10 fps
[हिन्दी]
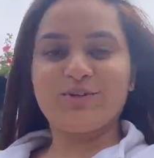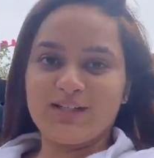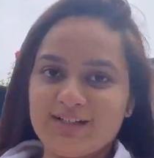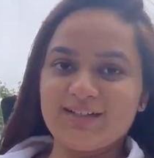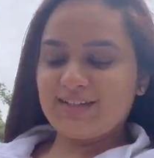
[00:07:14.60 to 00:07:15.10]

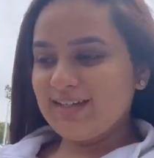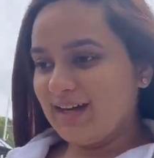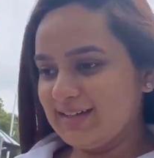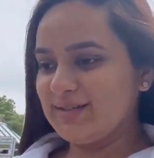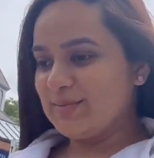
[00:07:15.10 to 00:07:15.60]
की लड़की
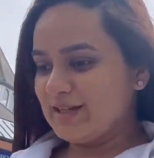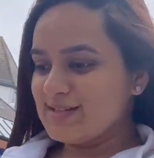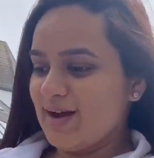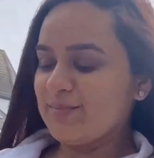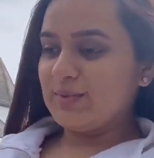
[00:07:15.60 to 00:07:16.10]
आई थी मेरे
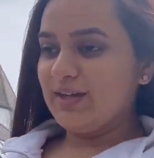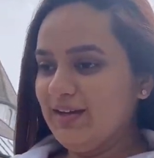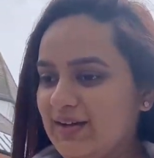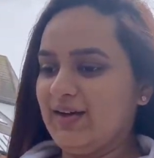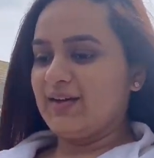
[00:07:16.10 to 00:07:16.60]
सामने
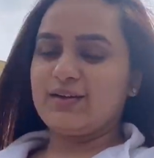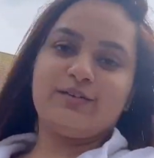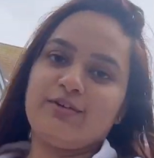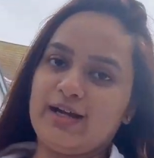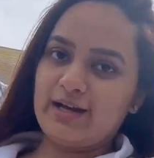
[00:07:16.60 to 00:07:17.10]

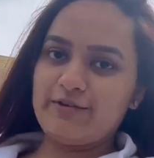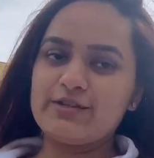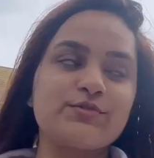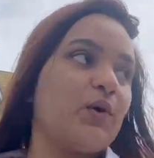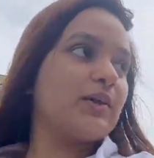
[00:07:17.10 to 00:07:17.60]
वाइल आई
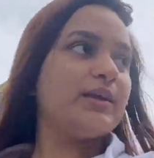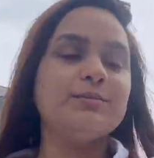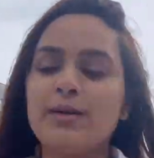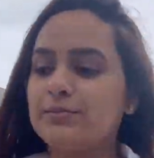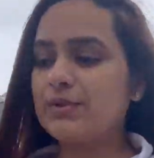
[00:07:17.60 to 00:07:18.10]
वॉज वॉकिंग
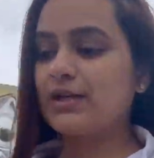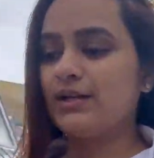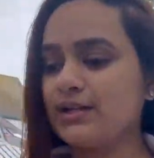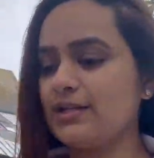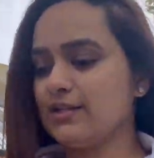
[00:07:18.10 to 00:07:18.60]
मैं अपने
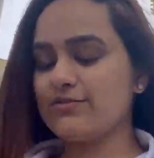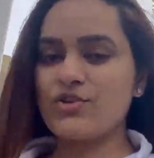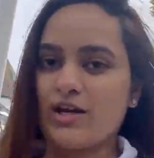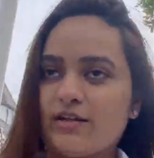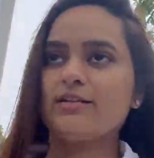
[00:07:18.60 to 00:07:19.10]
घर की तरफ
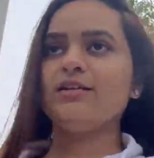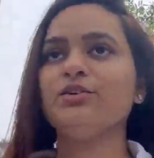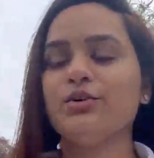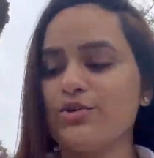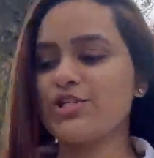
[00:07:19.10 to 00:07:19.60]
जा रही थी
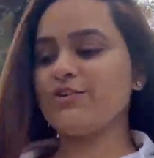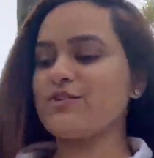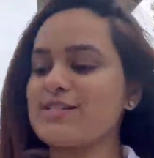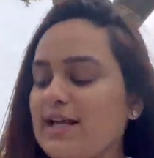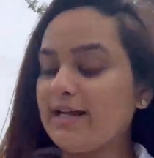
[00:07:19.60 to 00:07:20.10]
तो शी
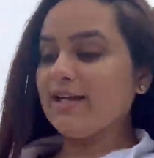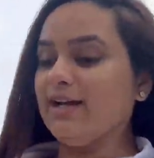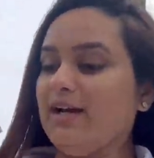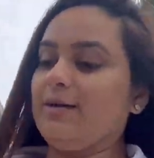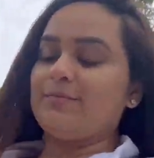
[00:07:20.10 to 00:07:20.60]
वॉज लाइक
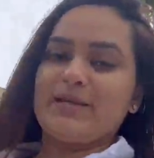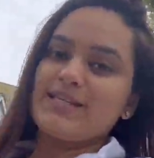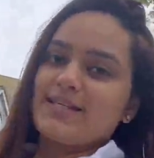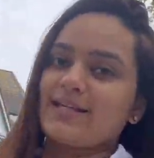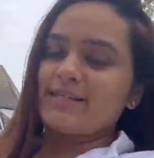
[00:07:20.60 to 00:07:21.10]

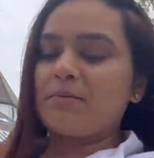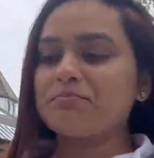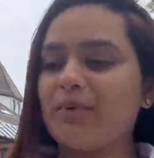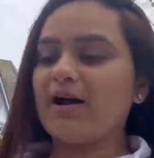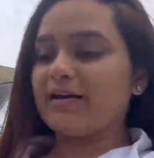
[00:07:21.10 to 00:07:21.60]
प्लीज़ एक्सेप्ट
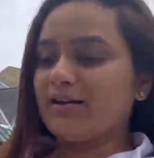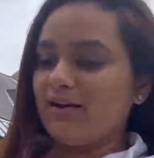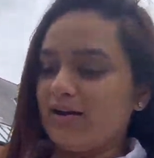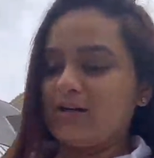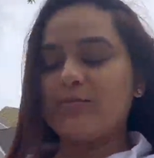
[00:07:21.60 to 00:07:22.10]
माई
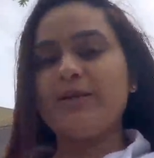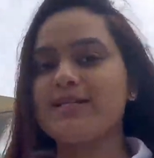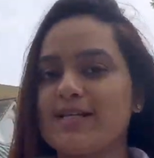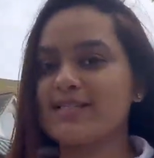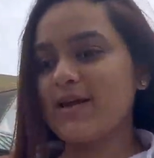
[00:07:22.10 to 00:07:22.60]
कार्ड प्लीज़
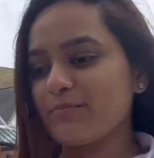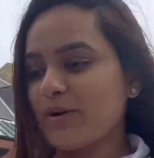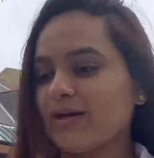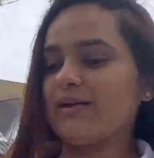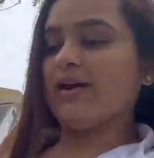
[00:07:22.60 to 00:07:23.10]
एक्सेप्ट
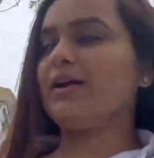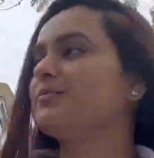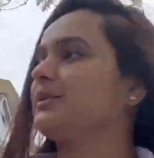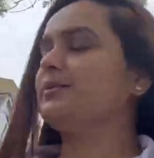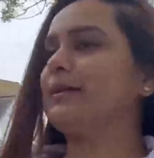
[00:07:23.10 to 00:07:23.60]
माई कार्ड
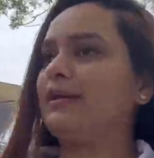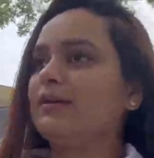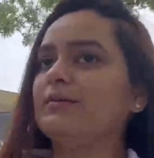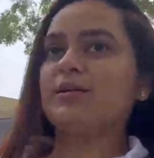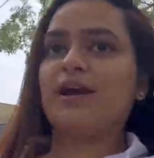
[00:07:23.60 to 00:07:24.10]
मतलब मैंने
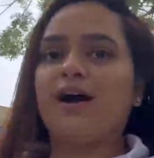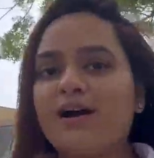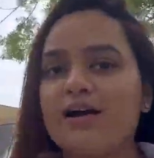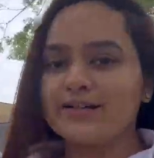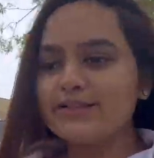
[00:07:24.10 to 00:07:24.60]
कहा क्या
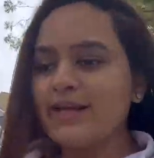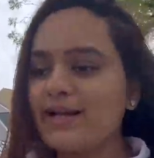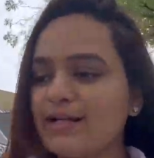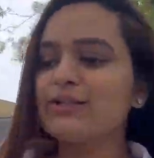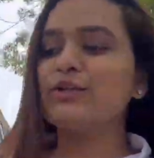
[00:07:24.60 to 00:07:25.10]
कार्ड है देख
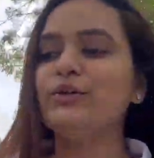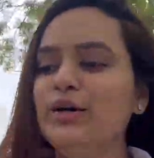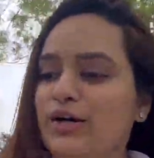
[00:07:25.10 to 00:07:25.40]
लेती हूँ